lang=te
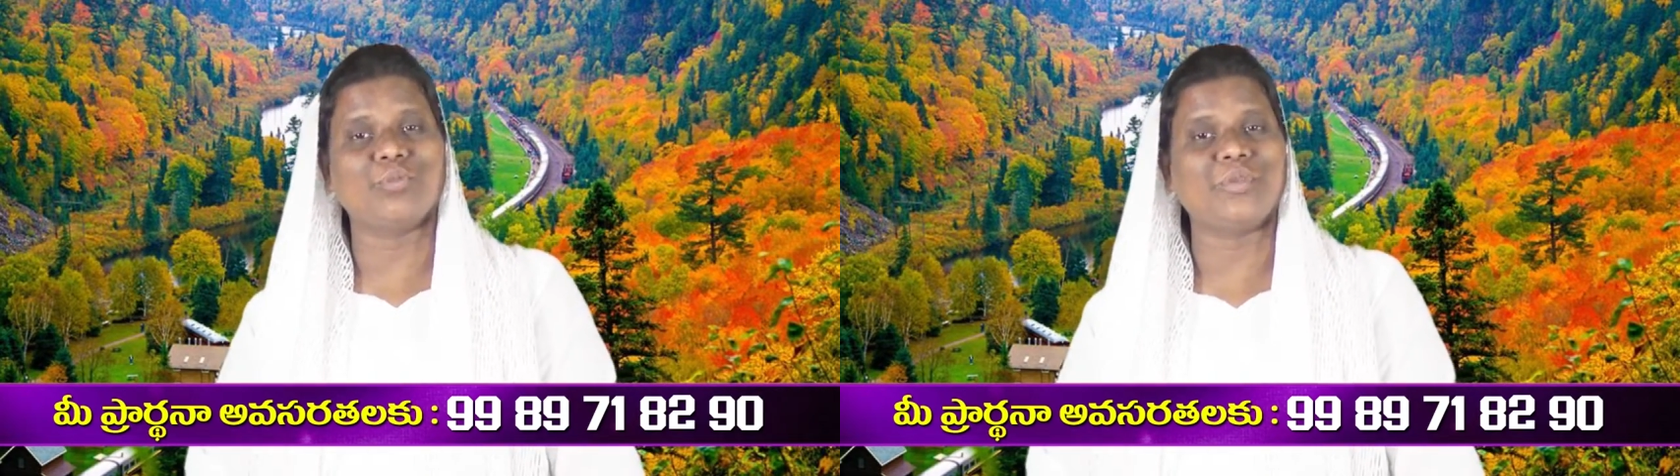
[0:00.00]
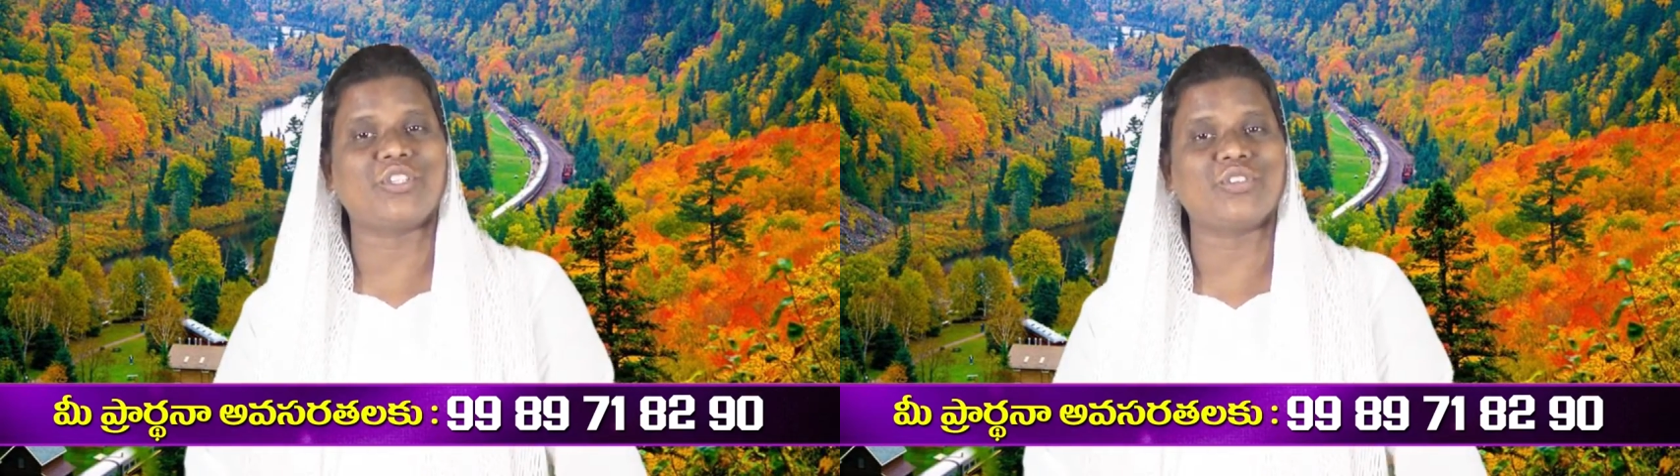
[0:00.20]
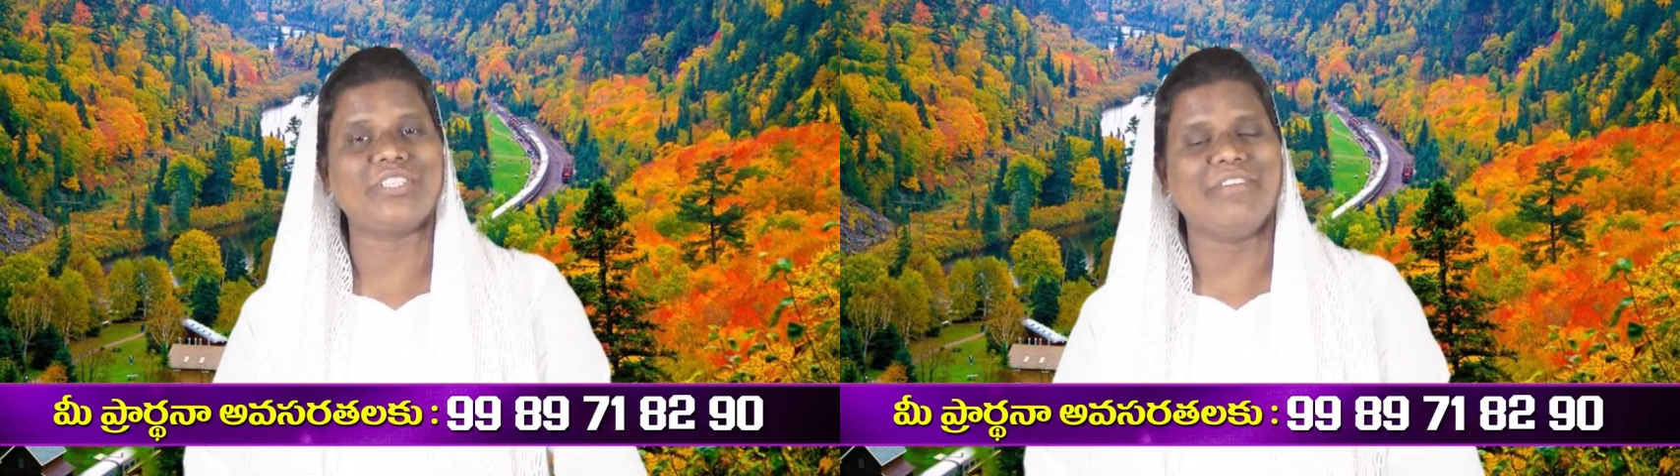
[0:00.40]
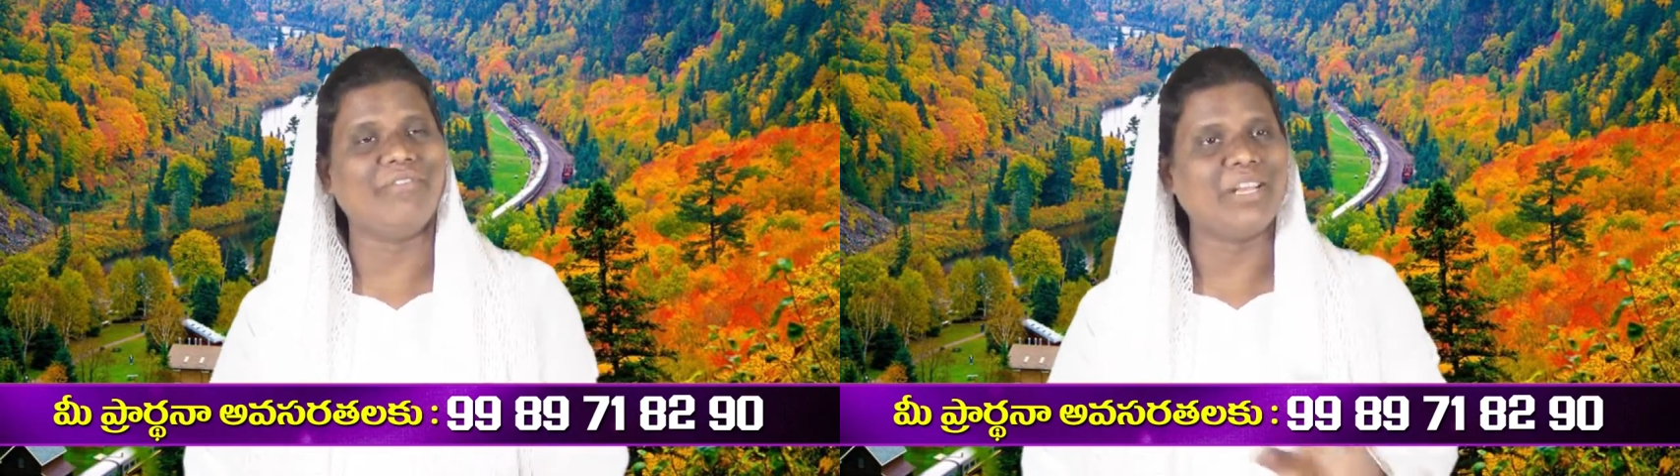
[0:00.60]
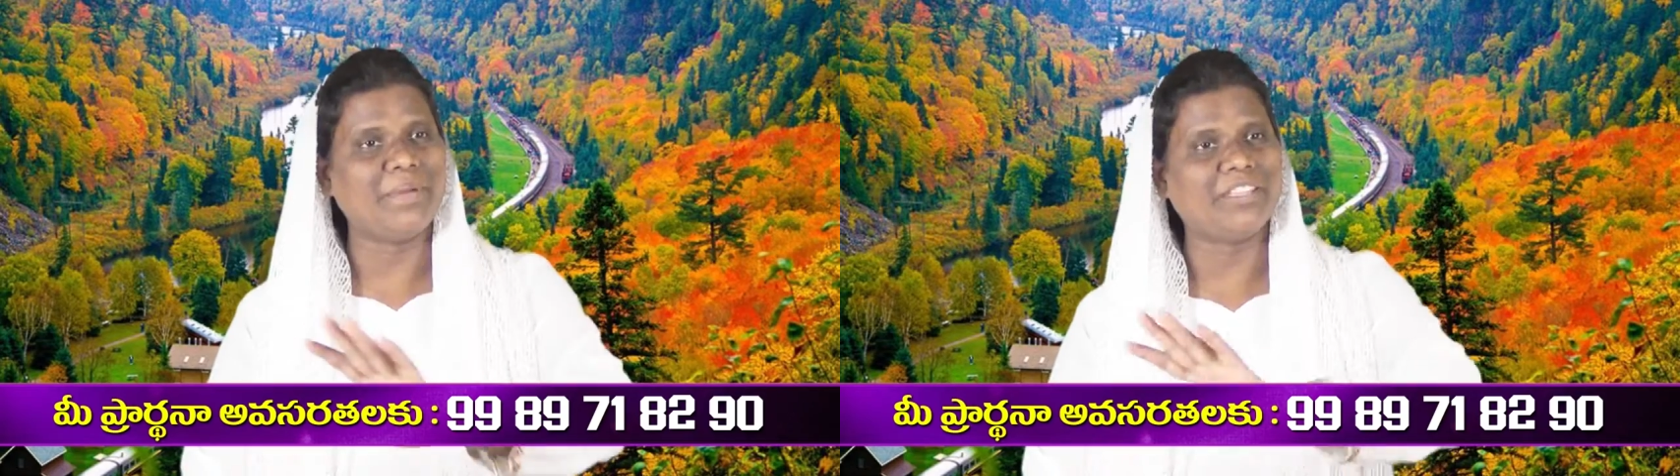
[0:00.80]
చూపించో
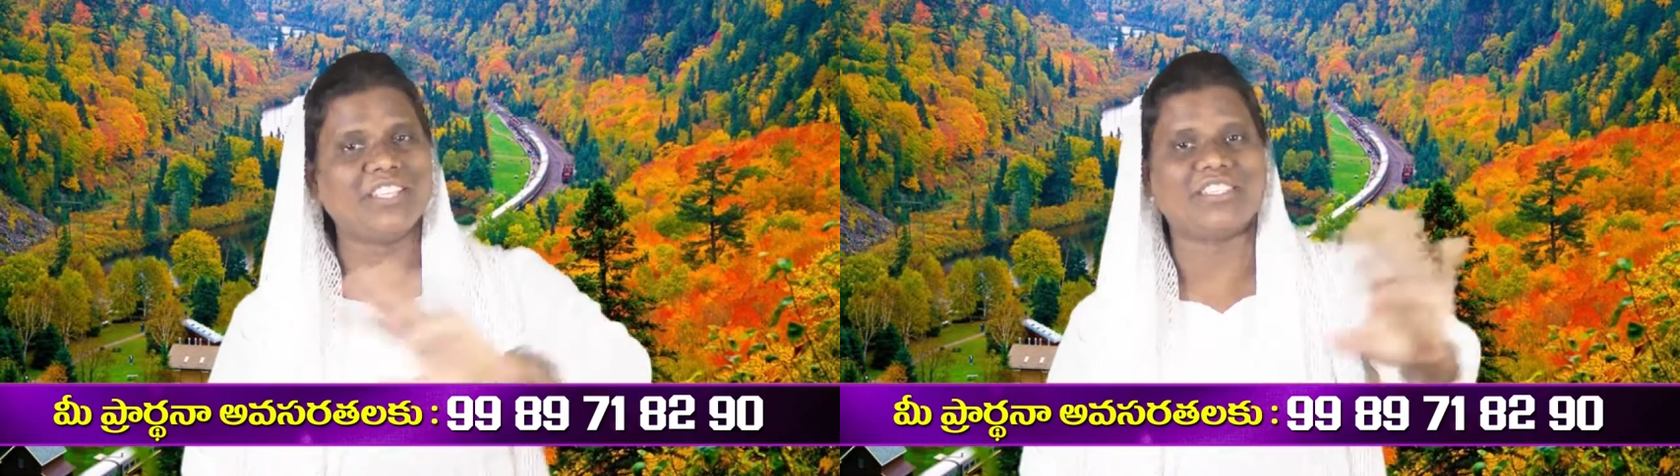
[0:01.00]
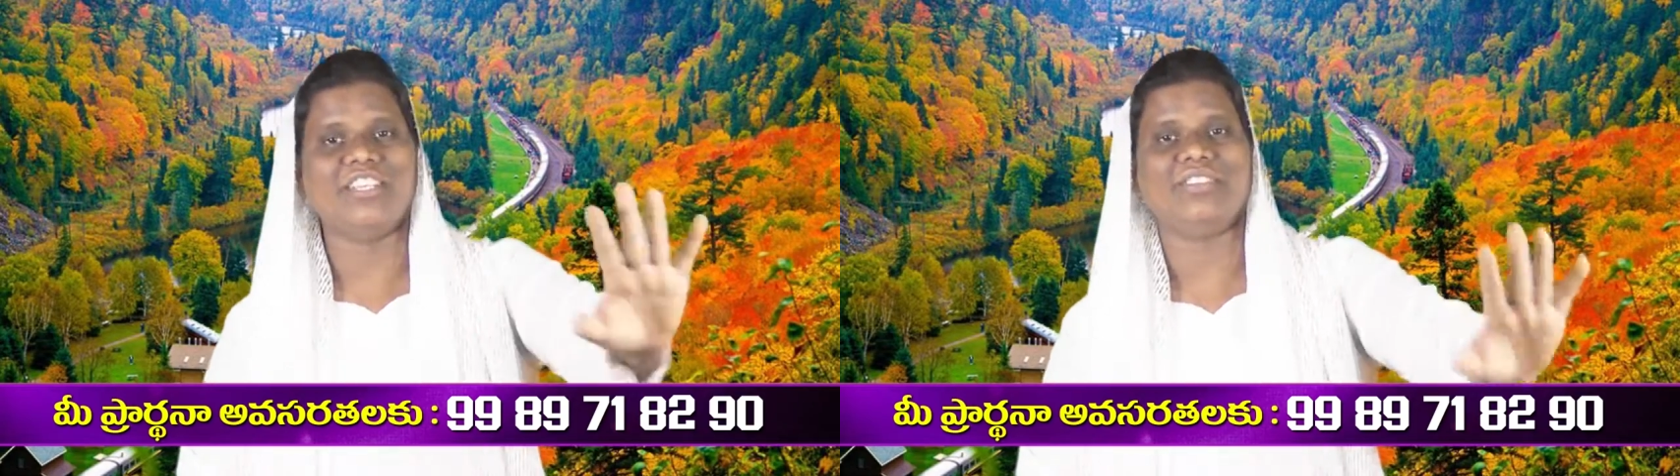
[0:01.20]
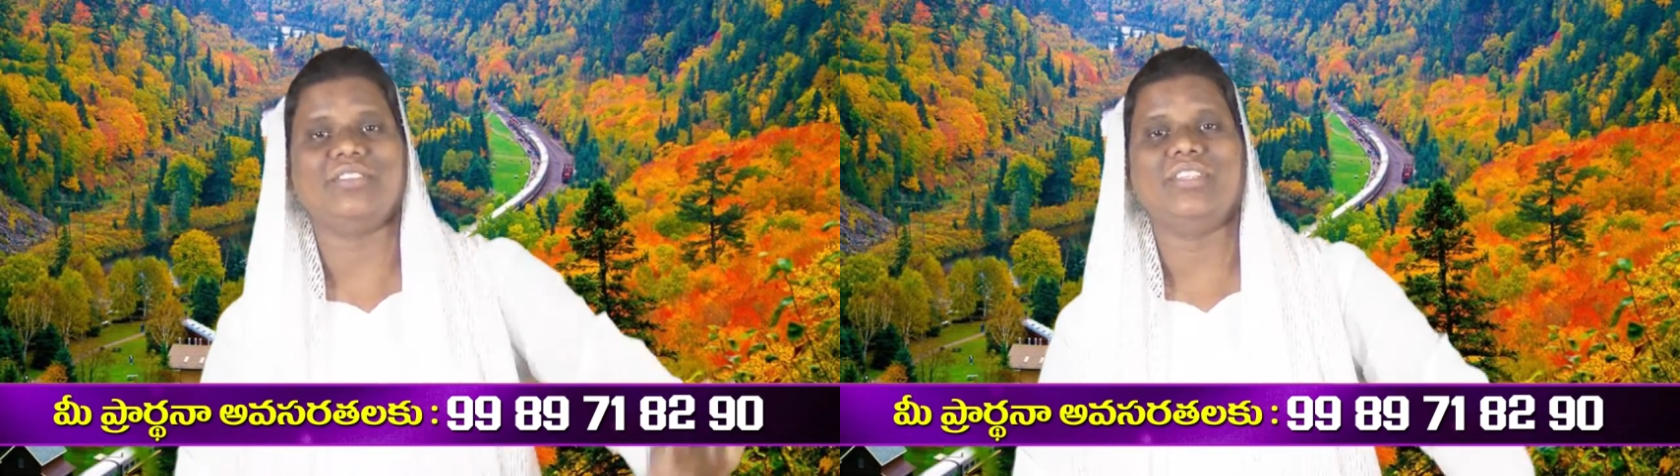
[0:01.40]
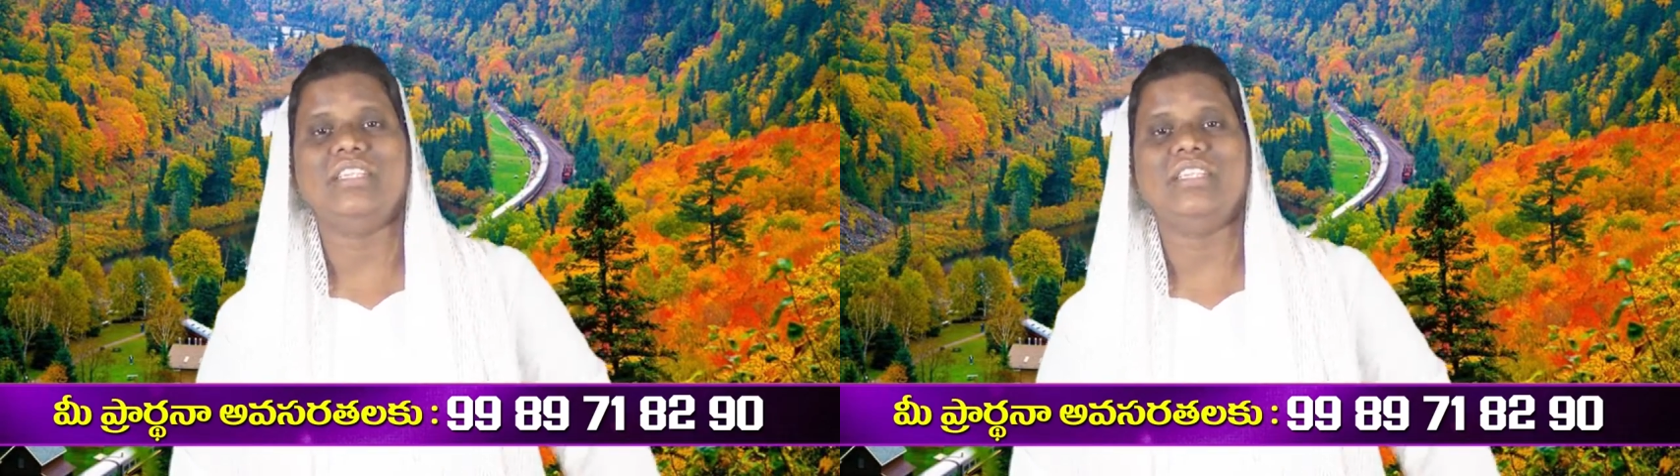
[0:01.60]
ఎవరిని బెదిరించలేదు